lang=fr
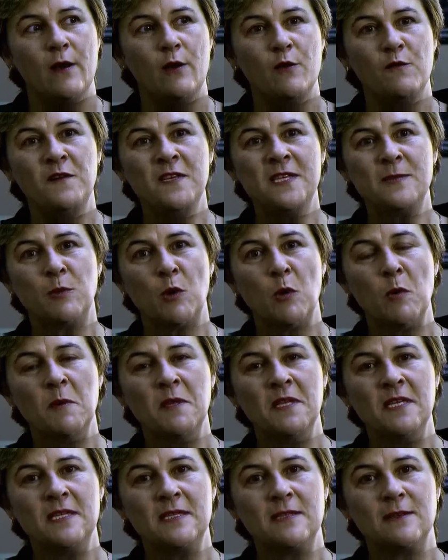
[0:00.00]
le vice-premier
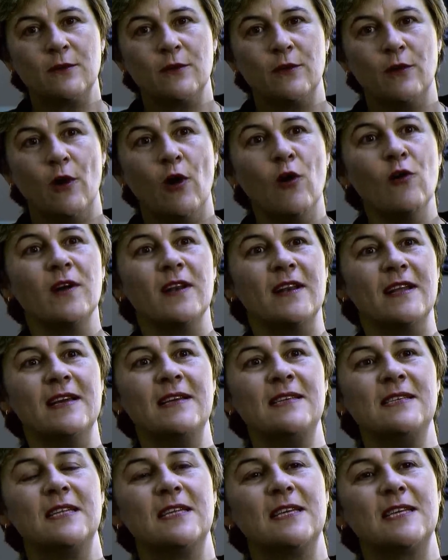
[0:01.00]
ministre
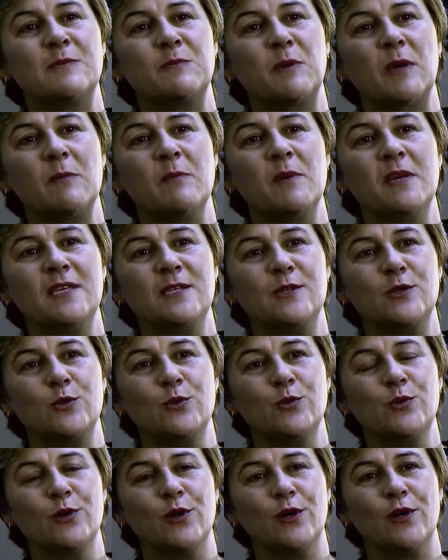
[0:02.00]
anglais s'est exprimé
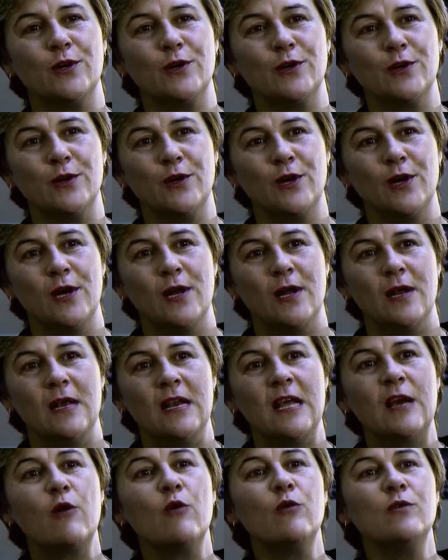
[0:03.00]
sur euh,
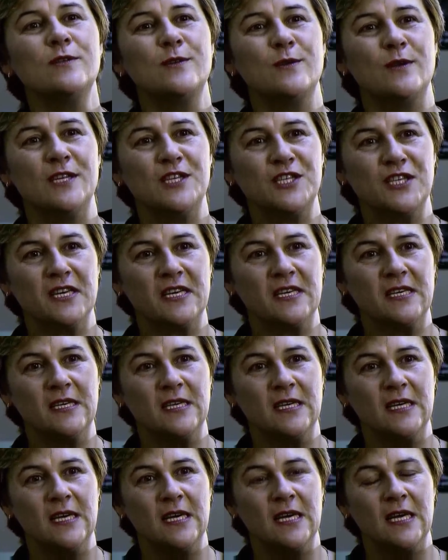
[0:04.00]
les causes de l'échec.
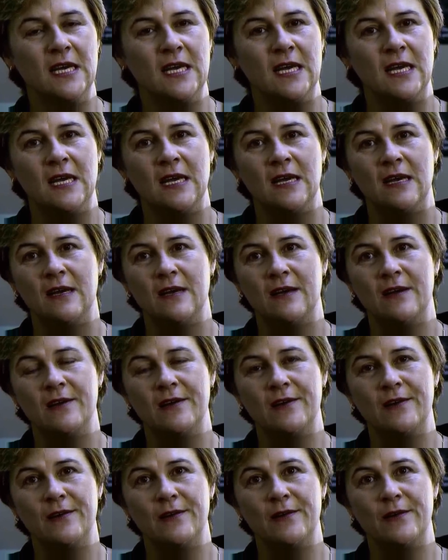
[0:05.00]

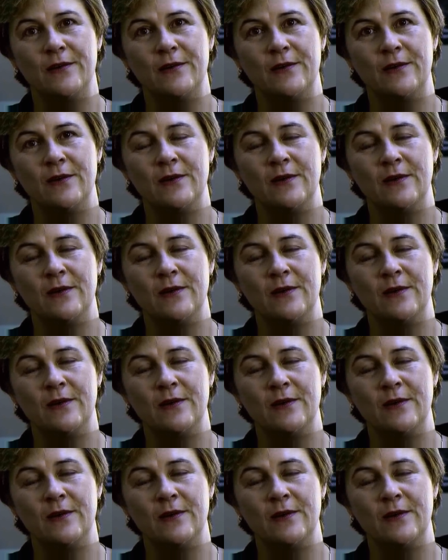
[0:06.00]
Euh,